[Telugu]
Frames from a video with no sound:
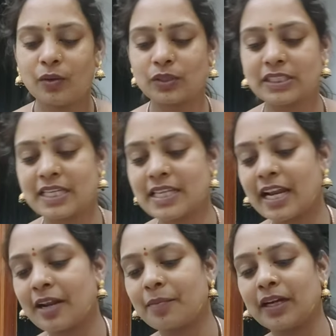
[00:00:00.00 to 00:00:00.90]

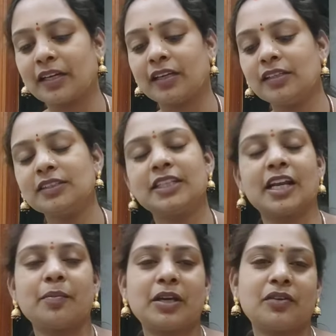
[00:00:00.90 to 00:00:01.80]
వచ్చేసాను అనమాట
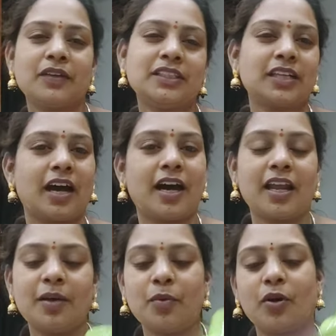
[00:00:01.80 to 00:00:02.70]
సెరామిక్వి
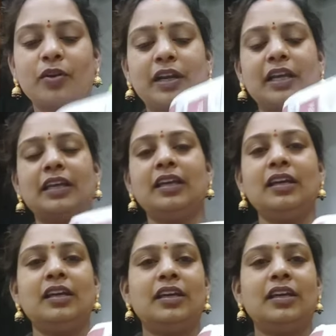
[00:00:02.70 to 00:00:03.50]
చాలా బాగున్నాయి